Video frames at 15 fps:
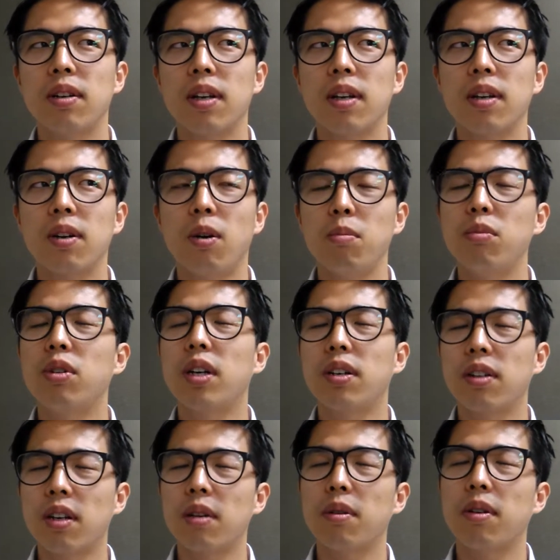그렇게
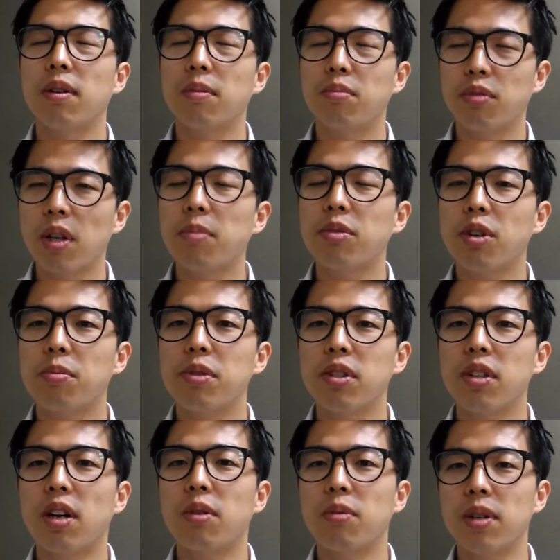업무가 그렇게
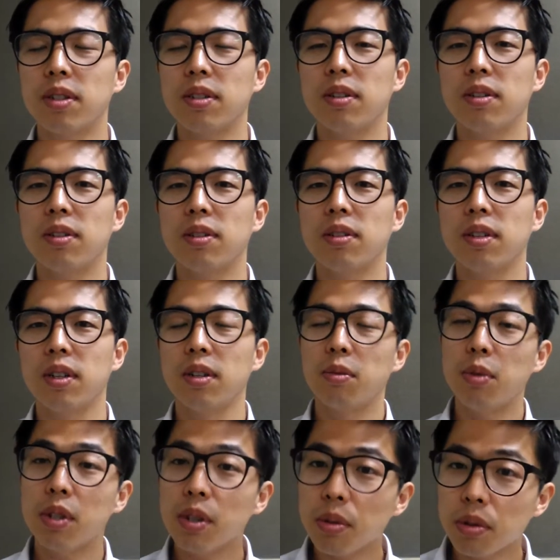부담스럽지 않고 해서,
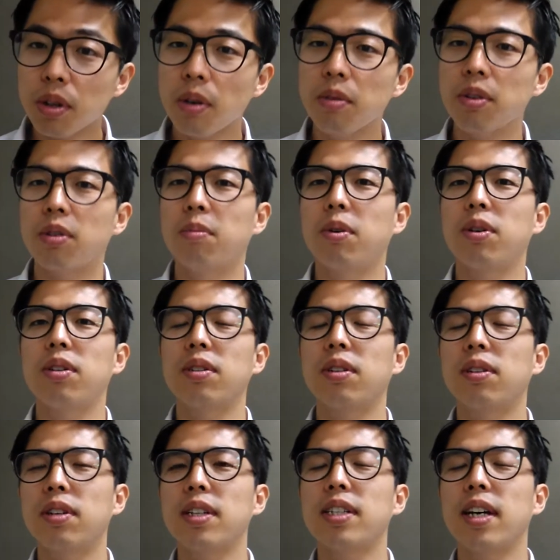위치도 서울이고 뭐
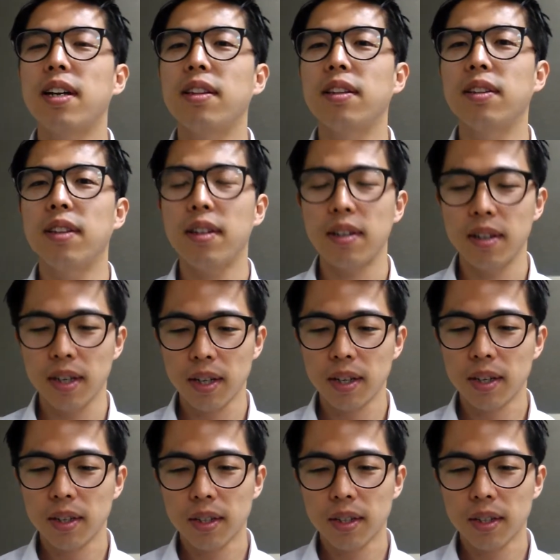그래서 그렇게 잘했는데,